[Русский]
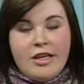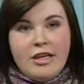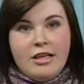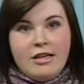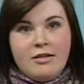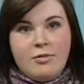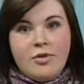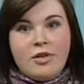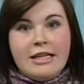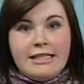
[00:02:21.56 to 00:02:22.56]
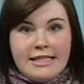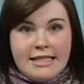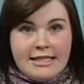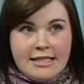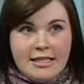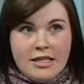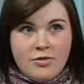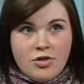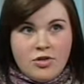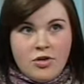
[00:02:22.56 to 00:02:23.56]
и был интересен
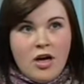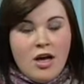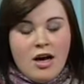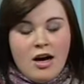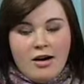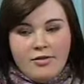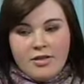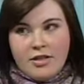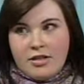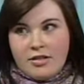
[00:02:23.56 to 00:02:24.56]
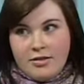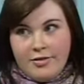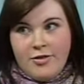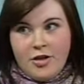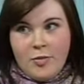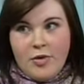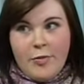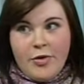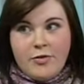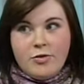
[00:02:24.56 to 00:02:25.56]
тем, что автор фильма
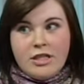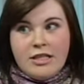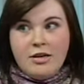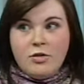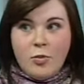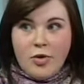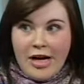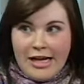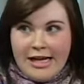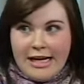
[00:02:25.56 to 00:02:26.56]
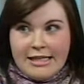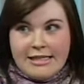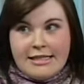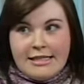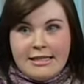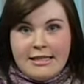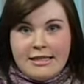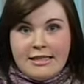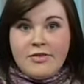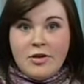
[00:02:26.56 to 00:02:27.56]
проводит некую параллель
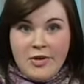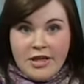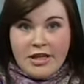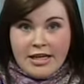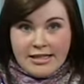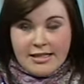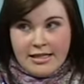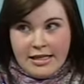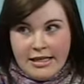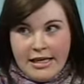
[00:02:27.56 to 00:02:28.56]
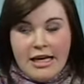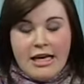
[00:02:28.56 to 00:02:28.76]
с современной Россией.